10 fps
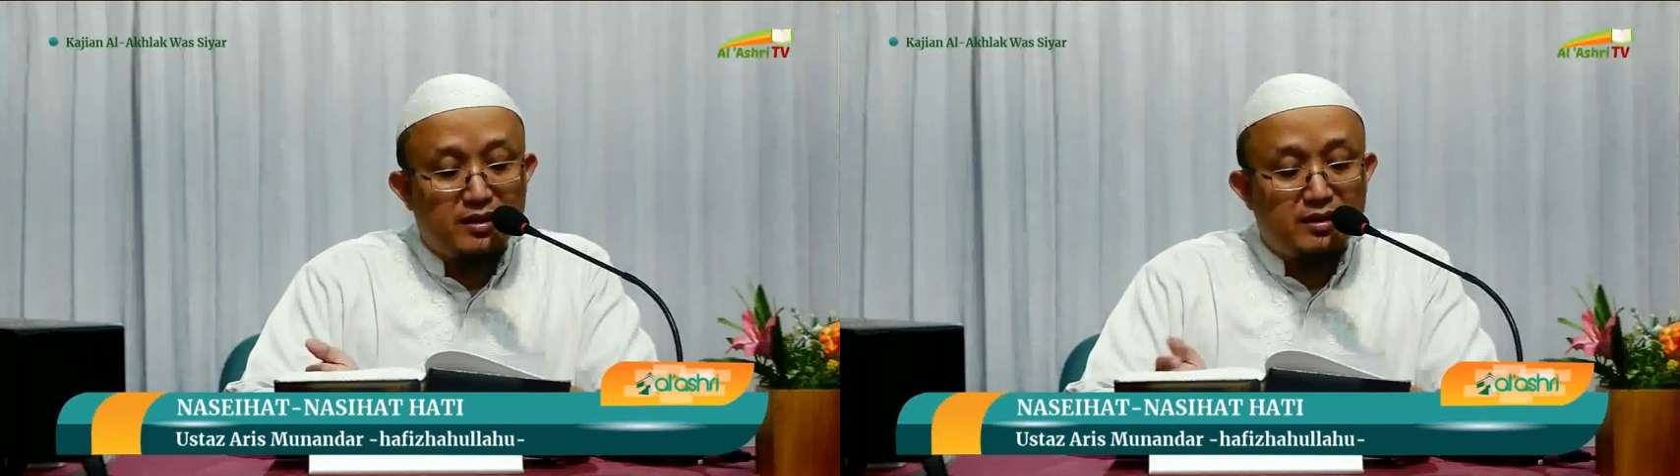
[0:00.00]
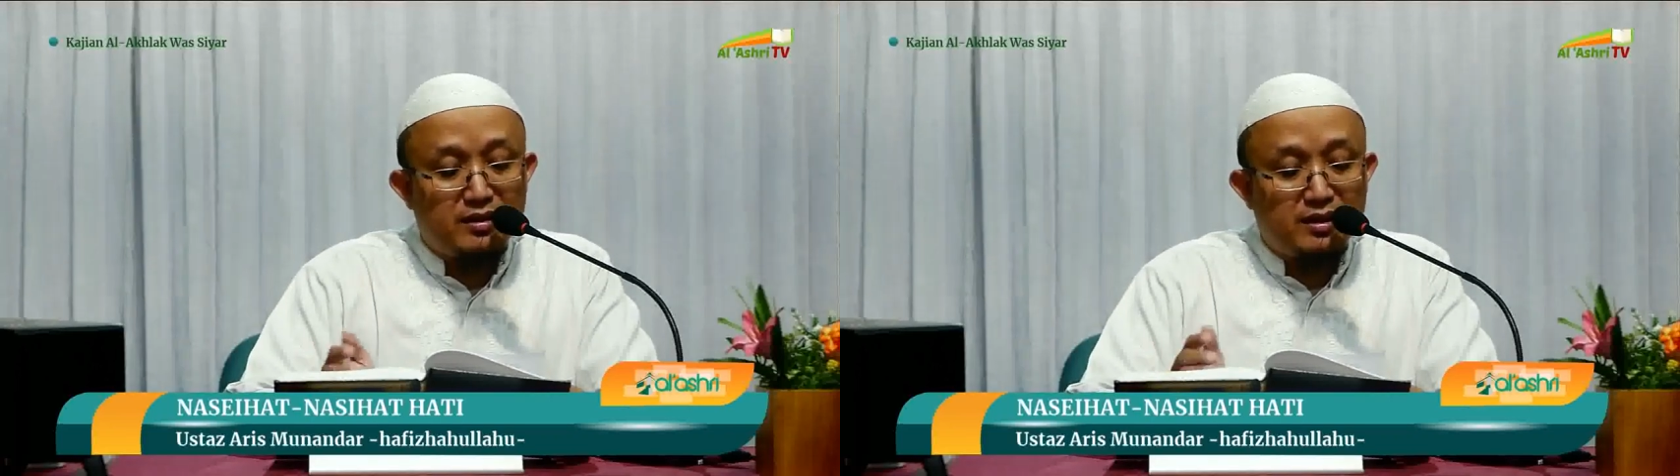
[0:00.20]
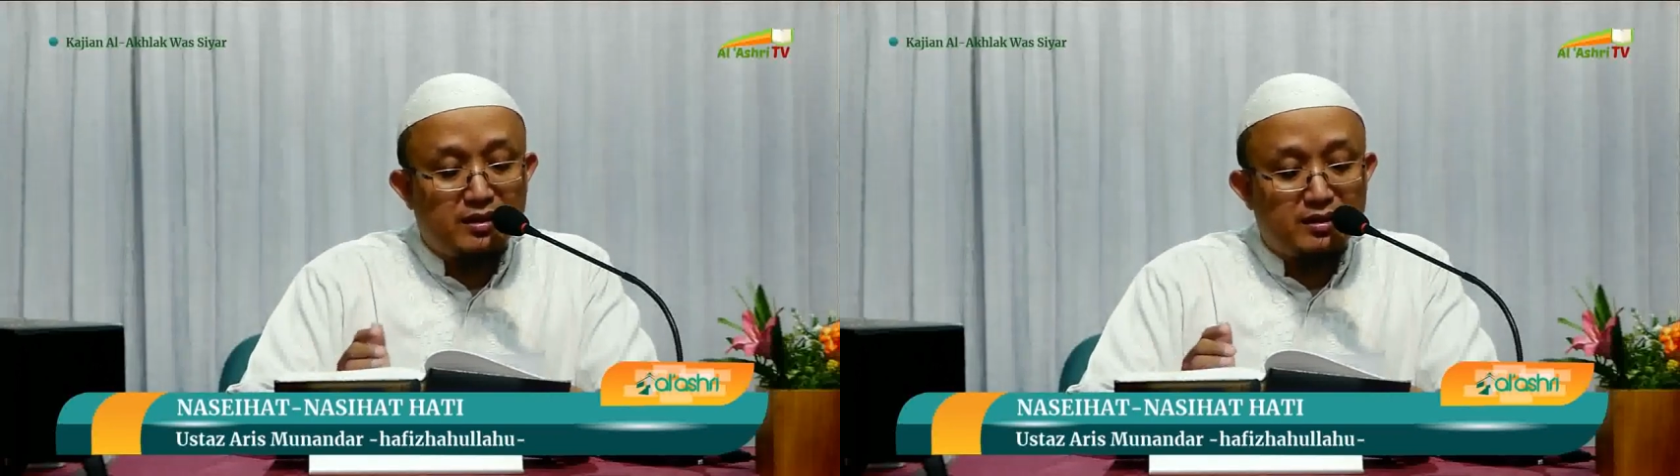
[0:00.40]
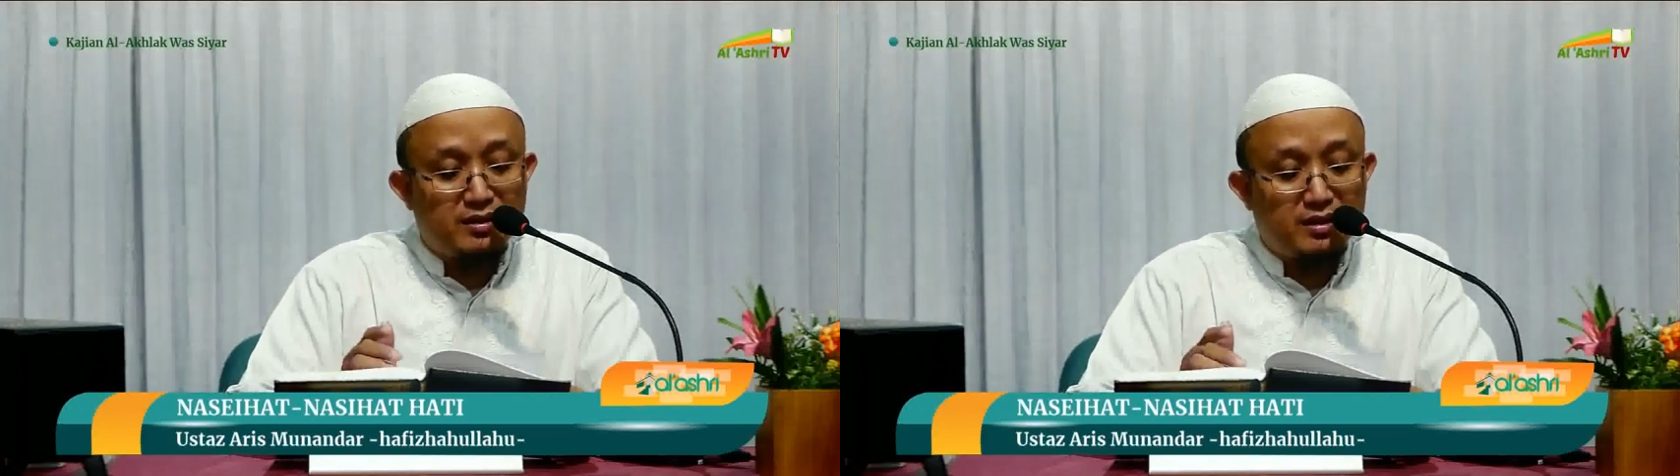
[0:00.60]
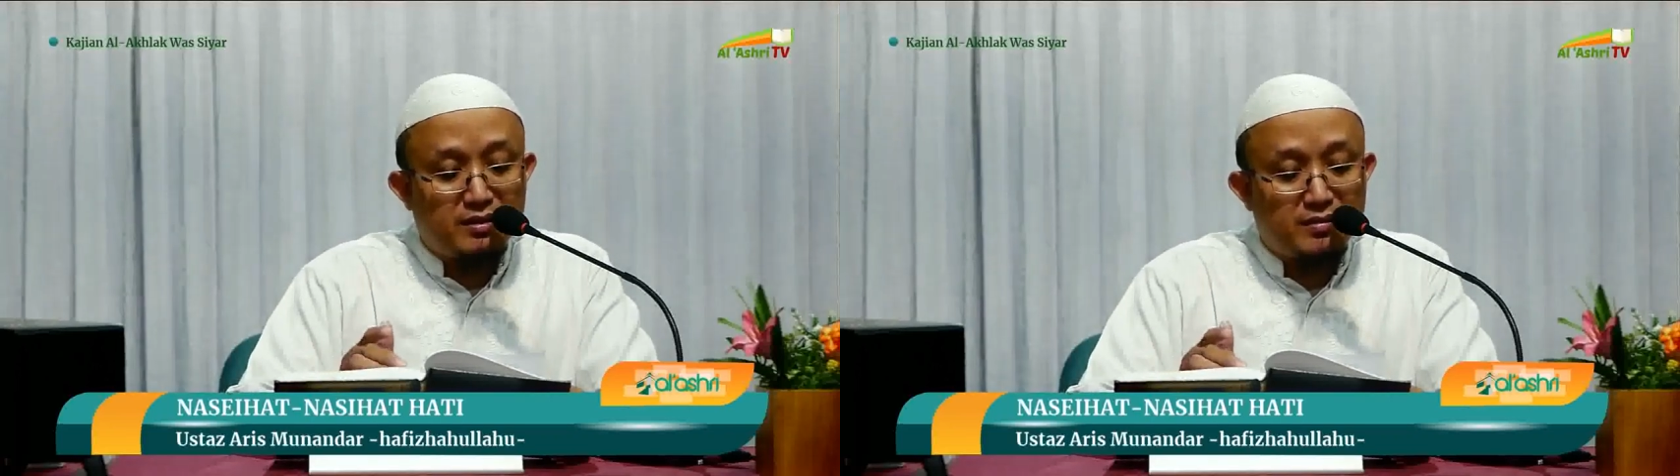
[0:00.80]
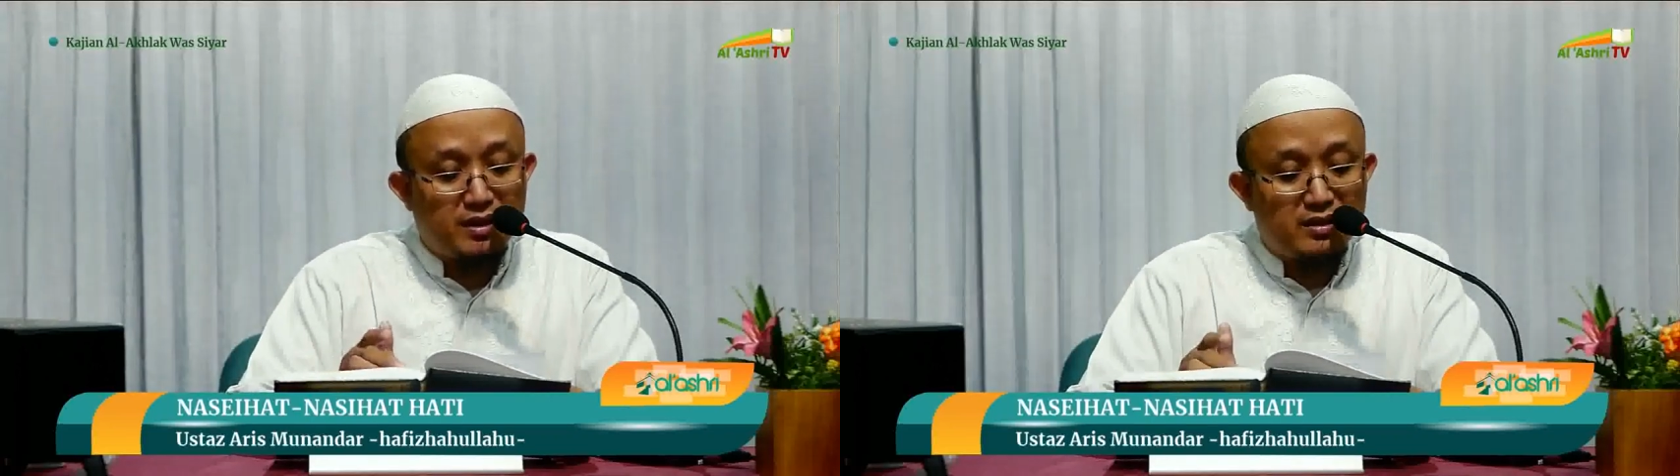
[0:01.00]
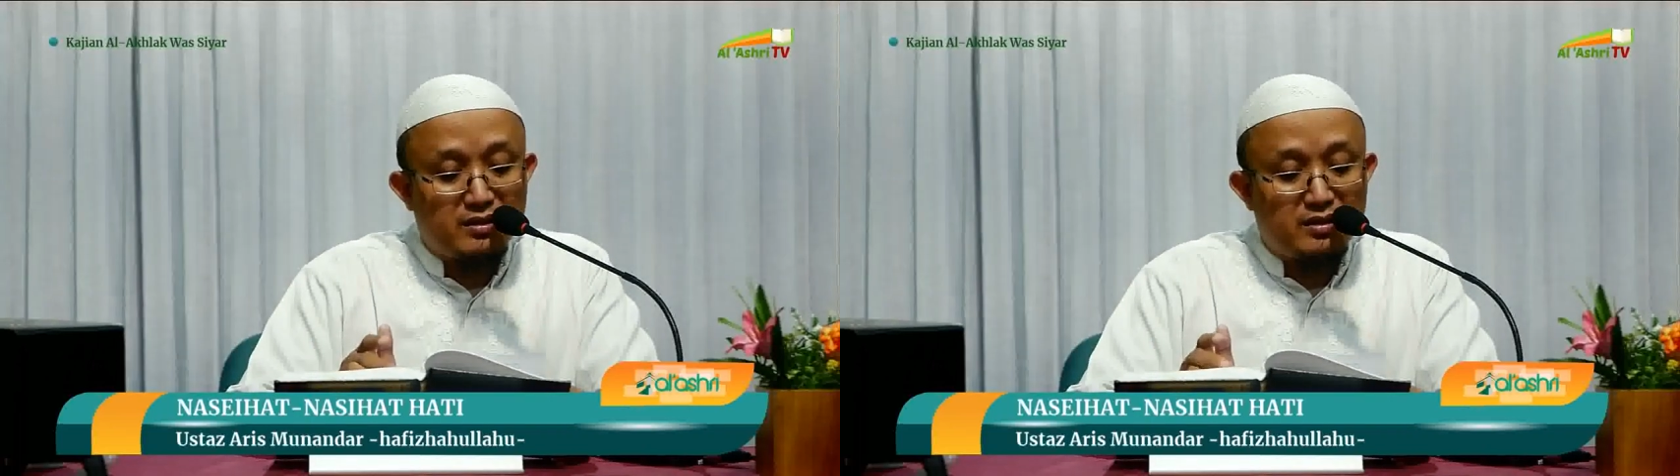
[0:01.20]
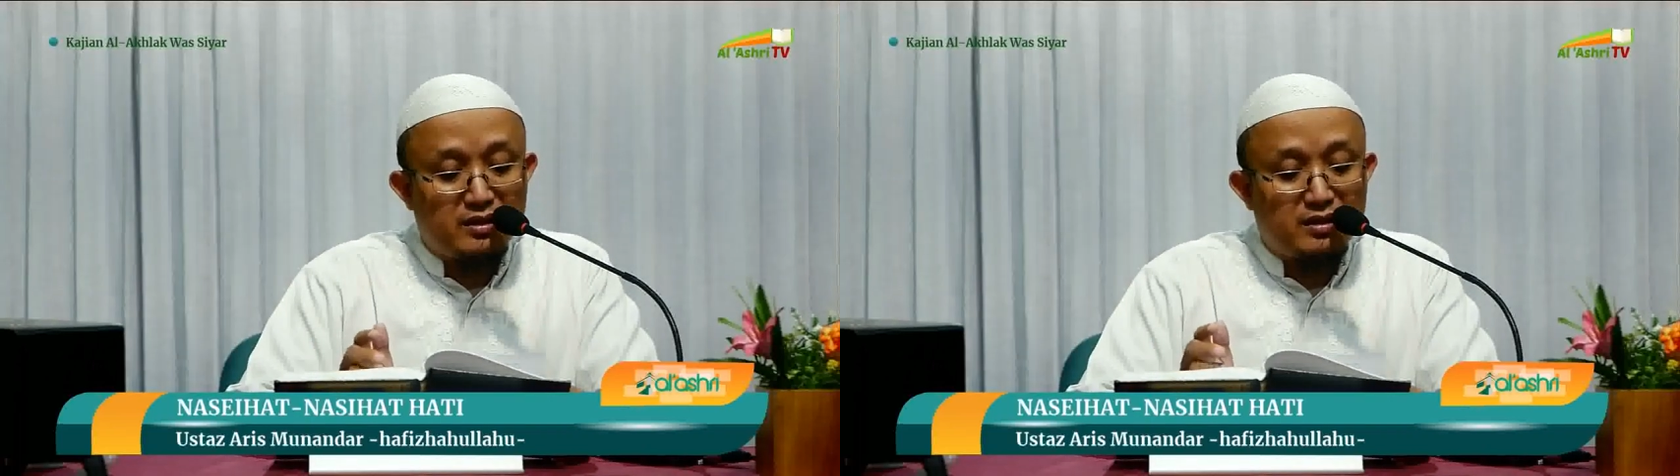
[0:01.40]
yang tidak
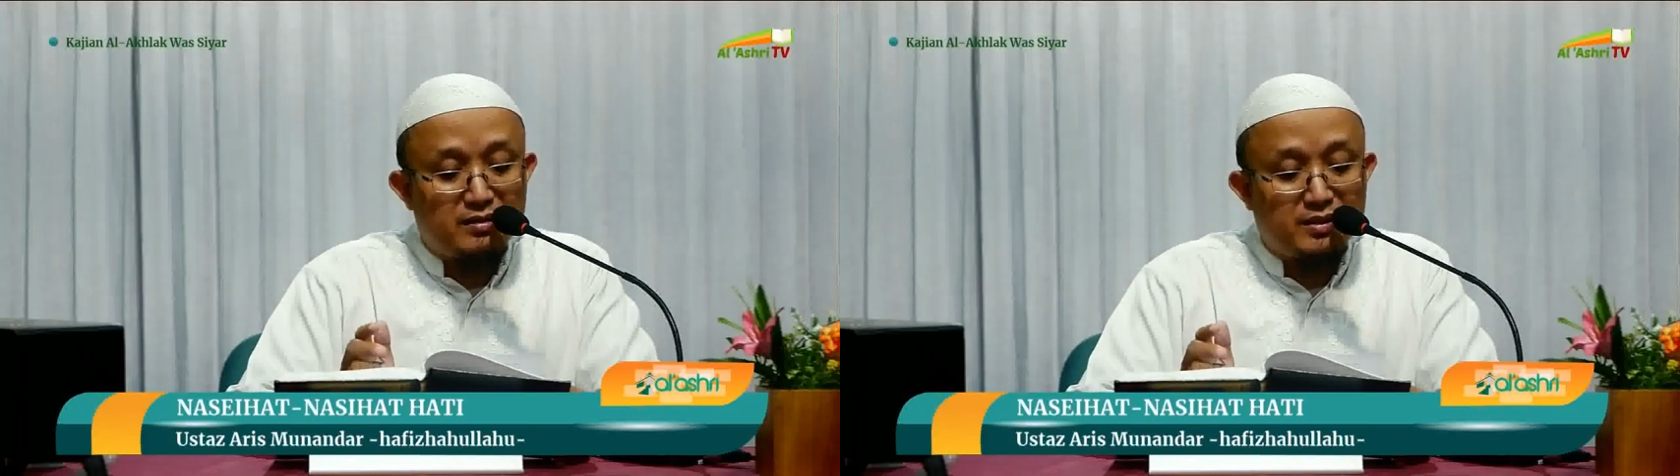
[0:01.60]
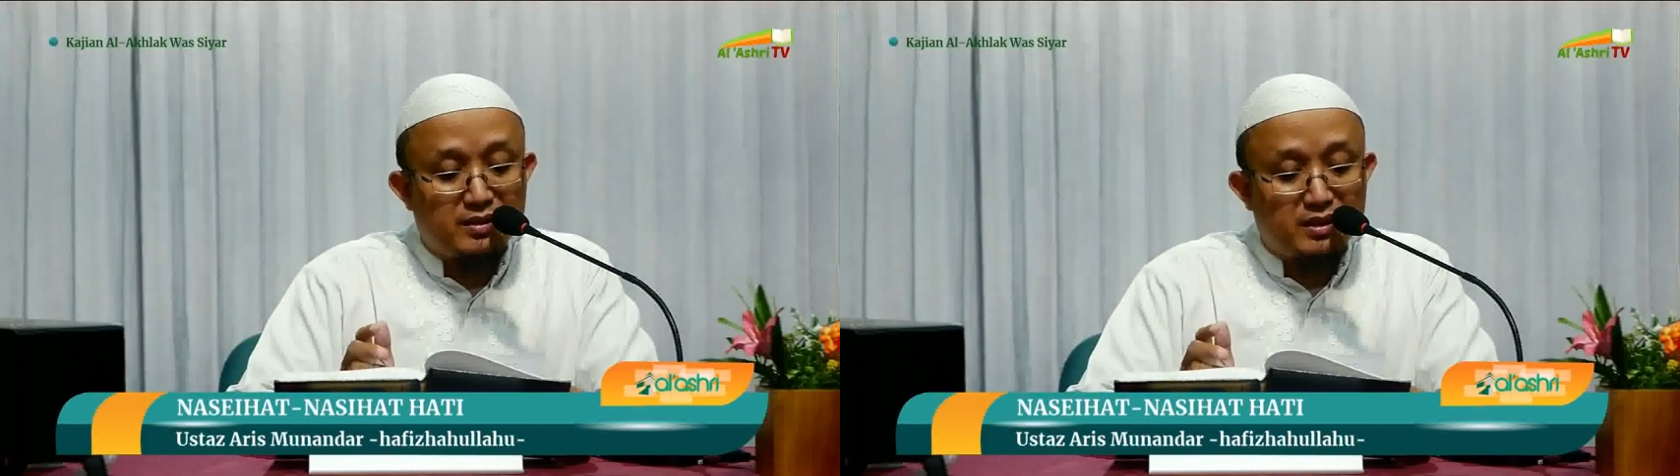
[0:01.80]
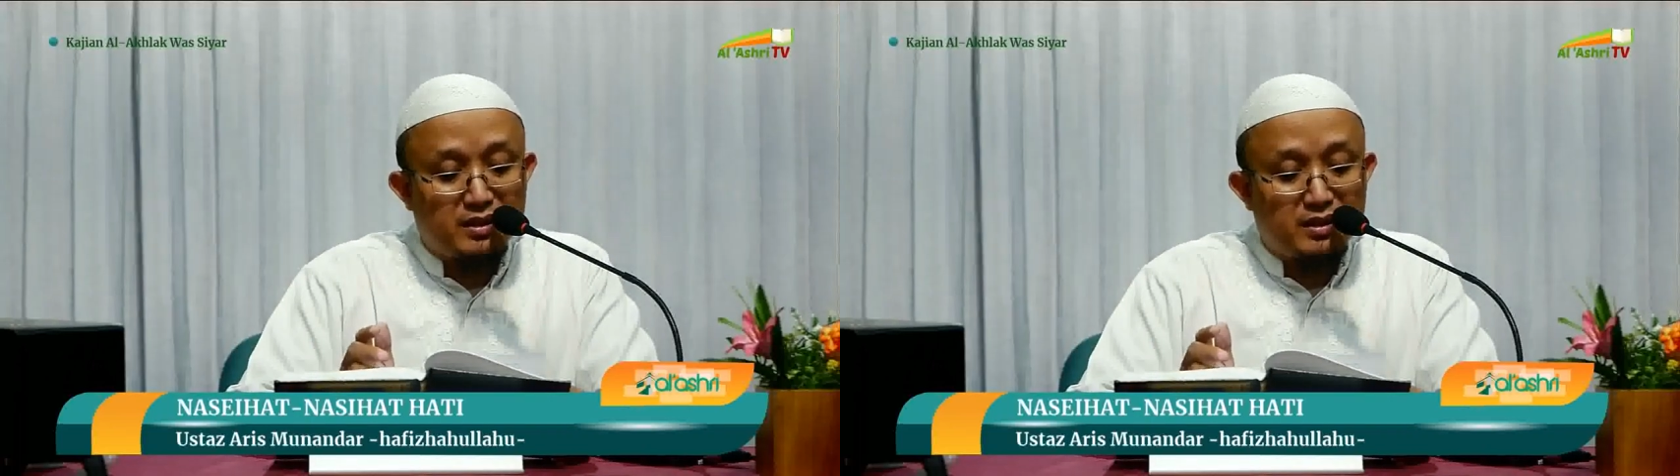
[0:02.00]
tidak mengetahui